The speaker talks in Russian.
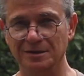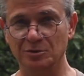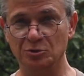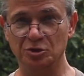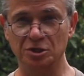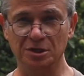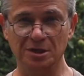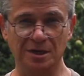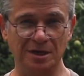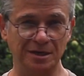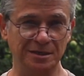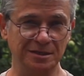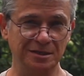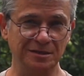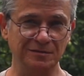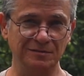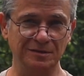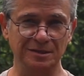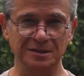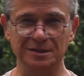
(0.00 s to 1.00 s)
Очень
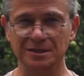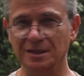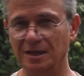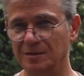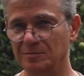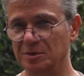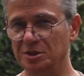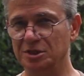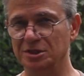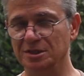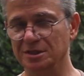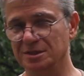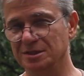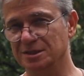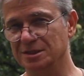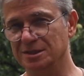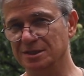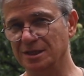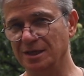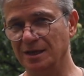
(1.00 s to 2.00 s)
красивые, динамичные
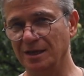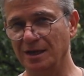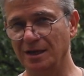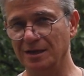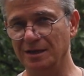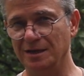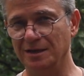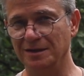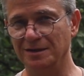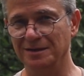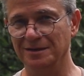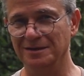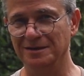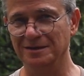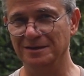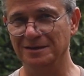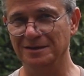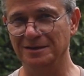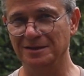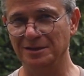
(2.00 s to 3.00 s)
состояния.
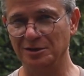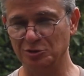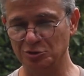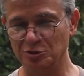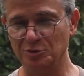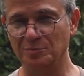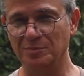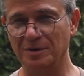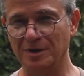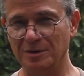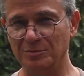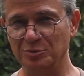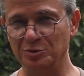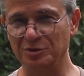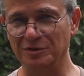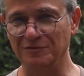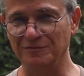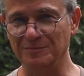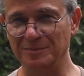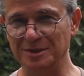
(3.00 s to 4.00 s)
Так что
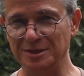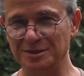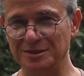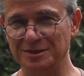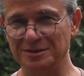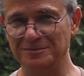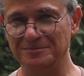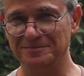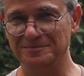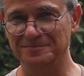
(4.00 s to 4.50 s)
поработаем вместе.